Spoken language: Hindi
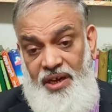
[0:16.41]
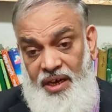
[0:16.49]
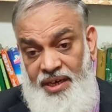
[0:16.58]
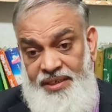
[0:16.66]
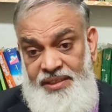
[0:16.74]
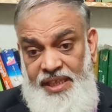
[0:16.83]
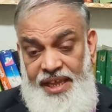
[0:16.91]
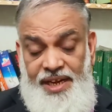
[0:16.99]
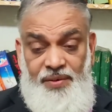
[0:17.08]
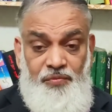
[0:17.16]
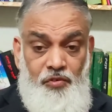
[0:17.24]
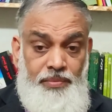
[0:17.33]
अर्न
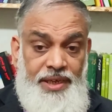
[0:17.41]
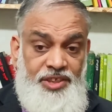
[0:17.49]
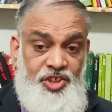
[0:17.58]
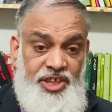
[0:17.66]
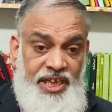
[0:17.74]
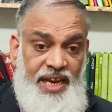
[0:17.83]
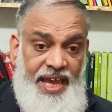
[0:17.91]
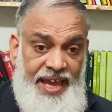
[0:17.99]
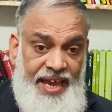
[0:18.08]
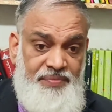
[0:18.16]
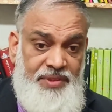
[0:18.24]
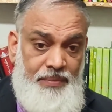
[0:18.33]
एंड वुमेन शेल
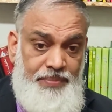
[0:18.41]
हैव